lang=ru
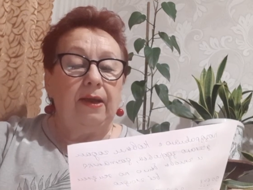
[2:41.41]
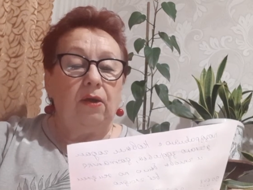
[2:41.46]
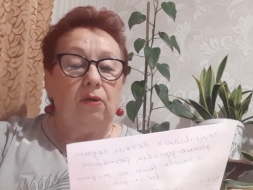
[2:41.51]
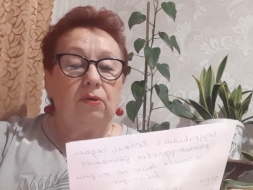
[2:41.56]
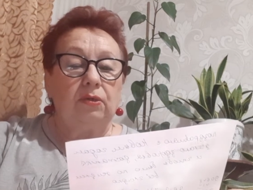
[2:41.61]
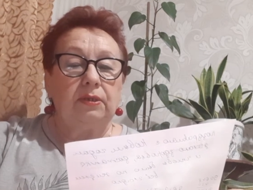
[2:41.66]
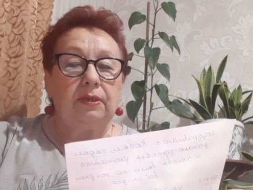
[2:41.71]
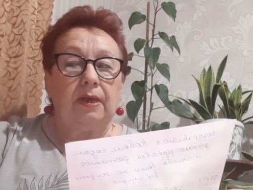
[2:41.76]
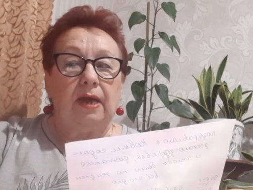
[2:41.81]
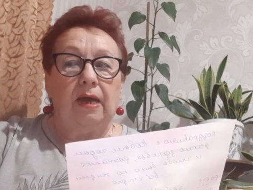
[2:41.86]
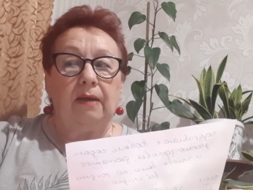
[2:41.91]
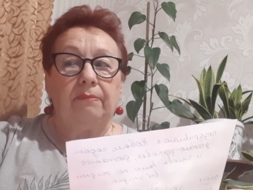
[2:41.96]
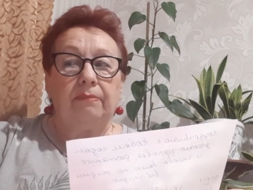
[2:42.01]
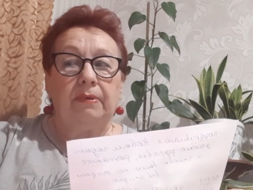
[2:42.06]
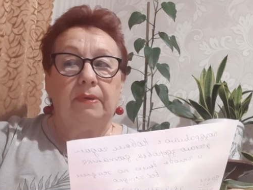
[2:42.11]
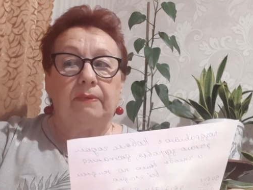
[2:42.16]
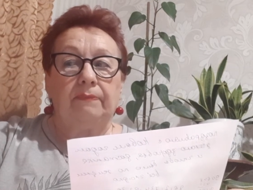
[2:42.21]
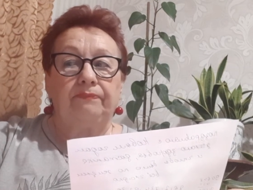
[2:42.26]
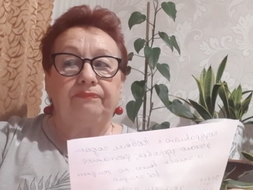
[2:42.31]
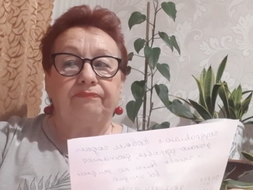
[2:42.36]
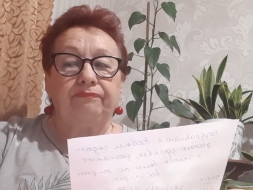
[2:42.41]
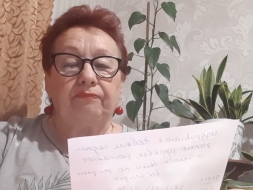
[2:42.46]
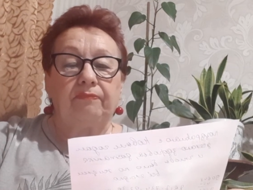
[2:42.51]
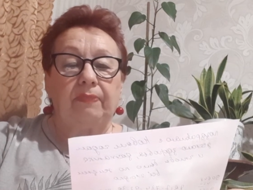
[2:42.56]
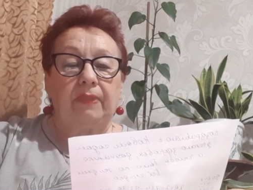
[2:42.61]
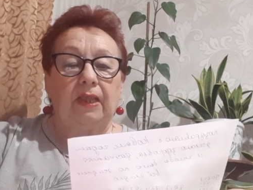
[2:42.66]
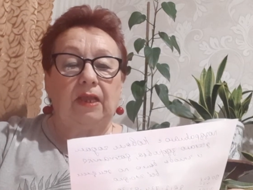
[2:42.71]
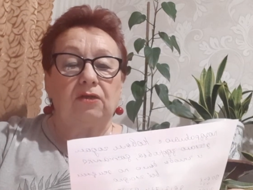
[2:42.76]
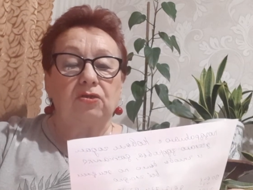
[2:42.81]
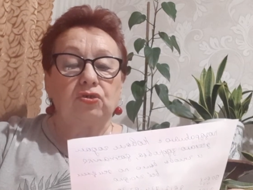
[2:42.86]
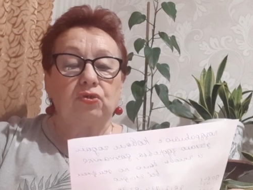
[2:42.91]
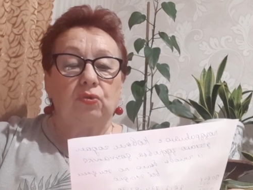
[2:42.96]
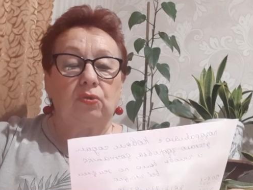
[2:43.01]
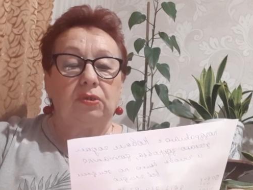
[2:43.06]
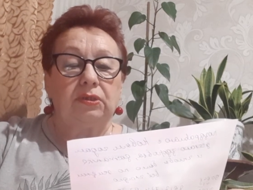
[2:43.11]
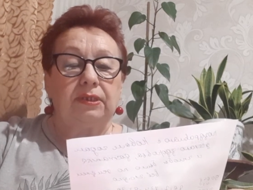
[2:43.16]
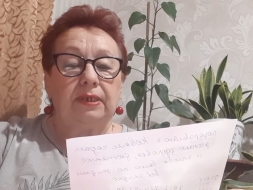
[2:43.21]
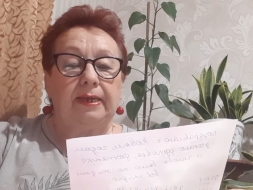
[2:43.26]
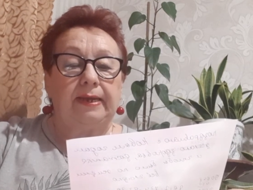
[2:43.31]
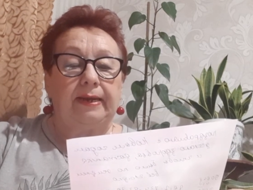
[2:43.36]
Он как бы
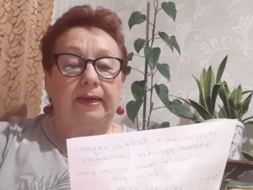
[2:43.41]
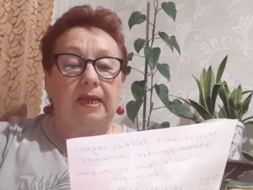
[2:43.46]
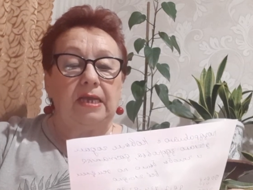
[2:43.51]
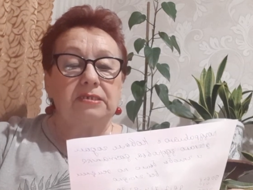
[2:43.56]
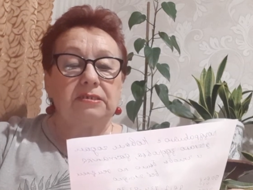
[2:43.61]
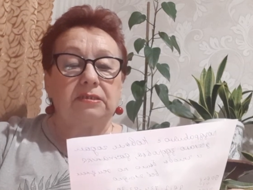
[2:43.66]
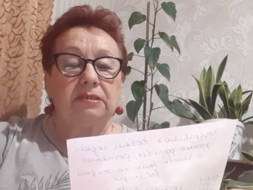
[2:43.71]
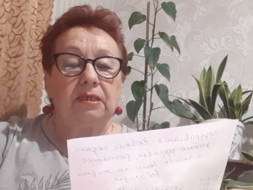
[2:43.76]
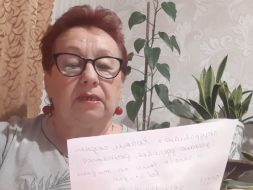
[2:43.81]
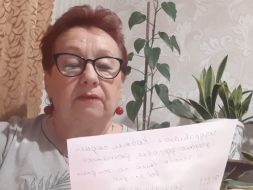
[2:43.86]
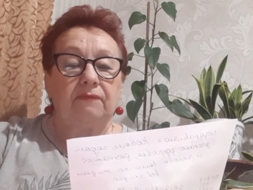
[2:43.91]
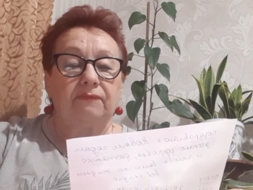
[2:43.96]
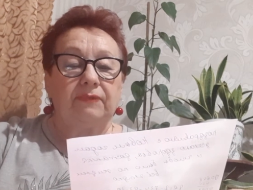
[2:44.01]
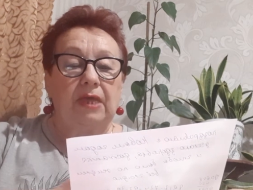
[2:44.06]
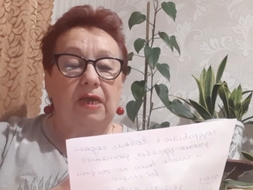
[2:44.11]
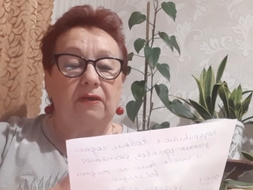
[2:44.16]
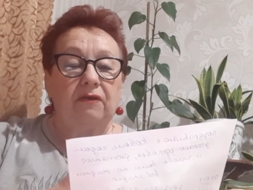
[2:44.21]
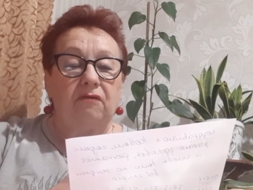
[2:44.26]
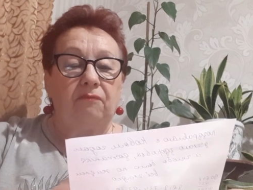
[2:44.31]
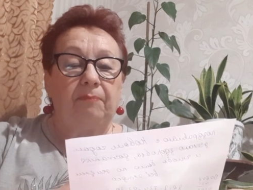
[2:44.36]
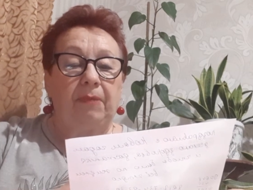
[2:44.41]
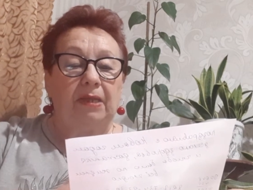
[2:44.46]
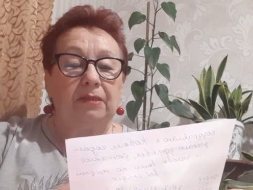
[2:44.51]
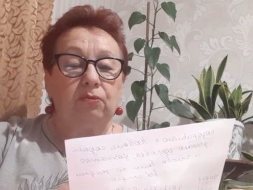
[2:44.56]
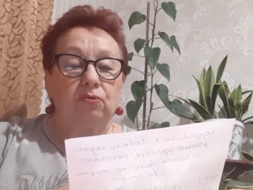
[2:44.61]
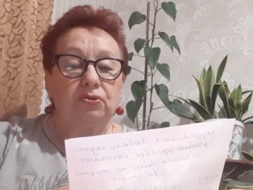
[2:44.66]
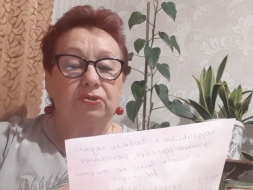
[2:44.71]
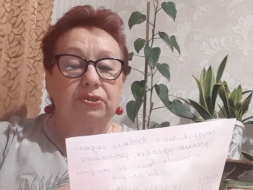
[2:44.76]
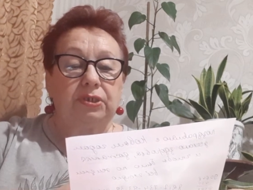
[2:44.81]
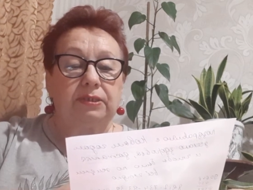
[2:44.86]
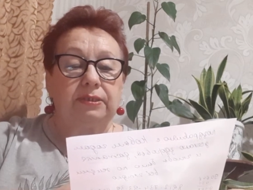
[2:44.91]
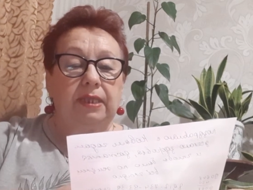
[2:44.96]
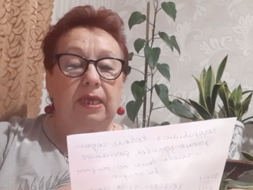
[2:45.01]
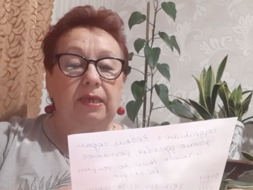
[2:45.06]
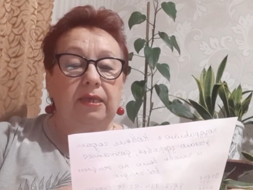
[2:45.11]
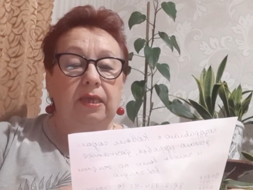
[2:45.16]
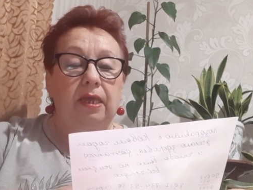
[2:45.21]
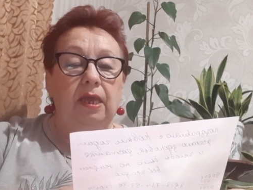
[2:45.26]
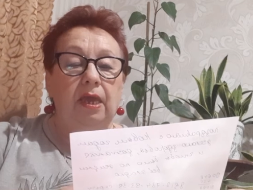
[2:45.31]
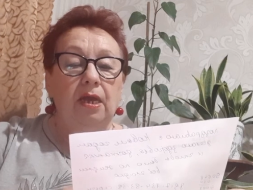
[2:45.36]
желтый-красный, так и полоски
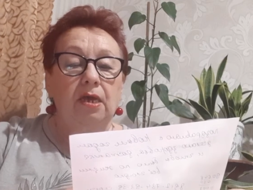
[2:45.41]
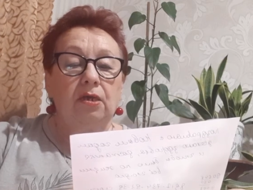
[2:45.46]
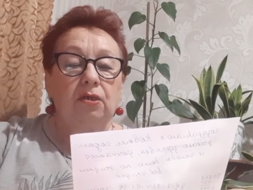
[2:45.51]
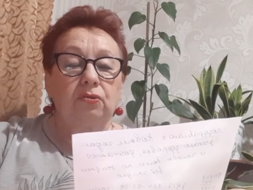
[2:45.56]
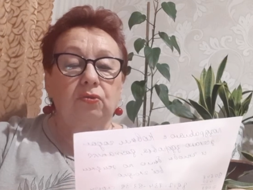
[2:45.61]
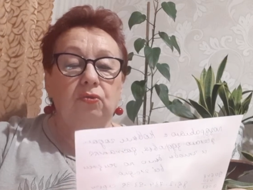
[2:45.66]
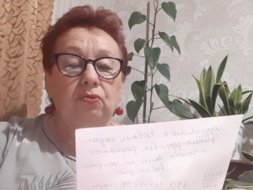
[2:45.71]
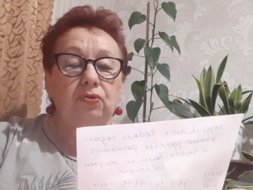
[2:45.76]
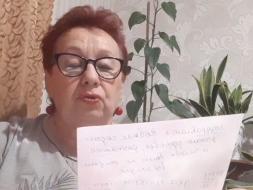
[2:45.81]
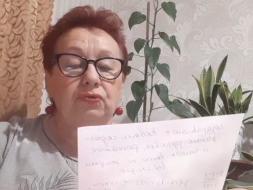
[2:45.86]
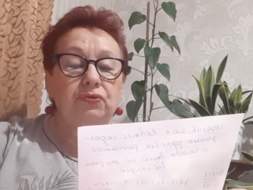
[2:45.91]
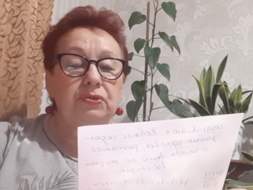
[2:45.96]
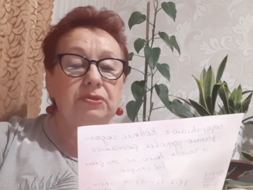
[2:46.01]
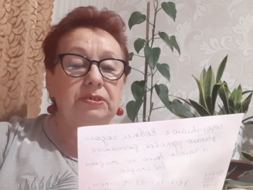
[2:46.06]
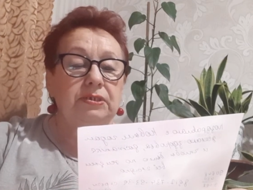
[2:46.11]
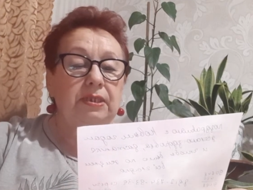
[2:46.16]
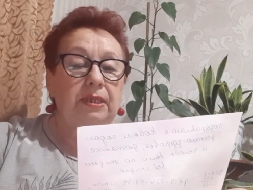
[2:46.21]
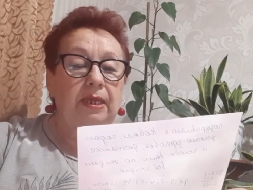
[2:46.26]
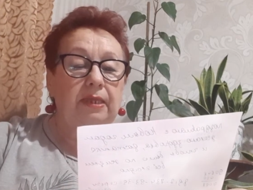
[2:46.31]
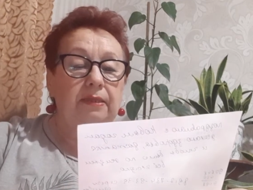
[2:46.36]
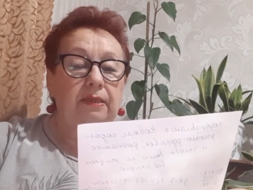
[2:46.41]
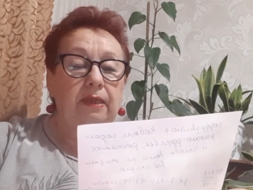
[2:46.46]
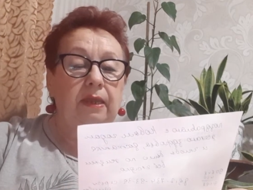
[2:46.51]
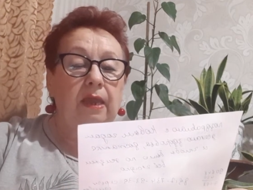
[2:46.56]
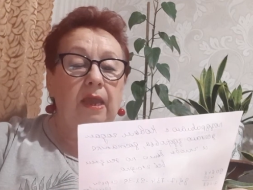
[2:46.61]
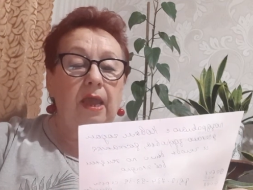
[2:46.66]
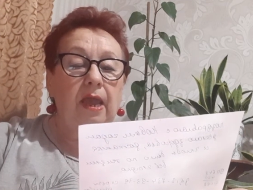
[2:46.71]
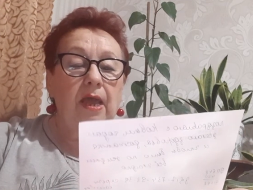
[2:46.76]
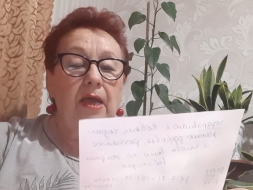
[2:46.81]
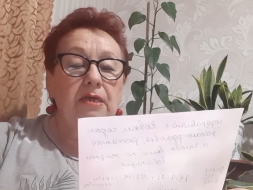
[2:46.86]
такие, но он очень сладкий.